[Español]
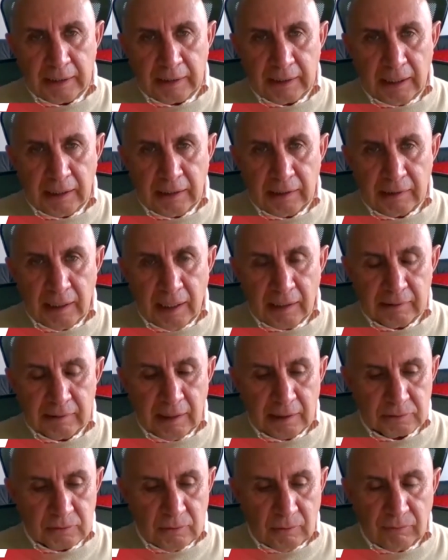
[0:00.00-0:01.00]
realidad
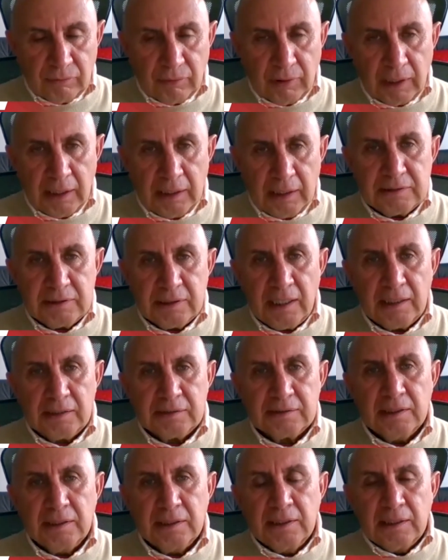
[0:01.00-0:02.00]
las
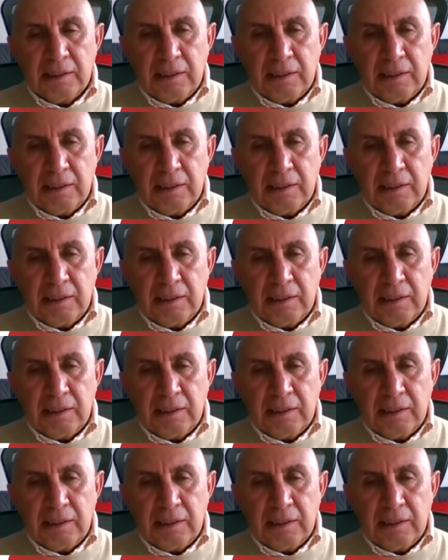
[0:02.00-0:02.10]
conferencias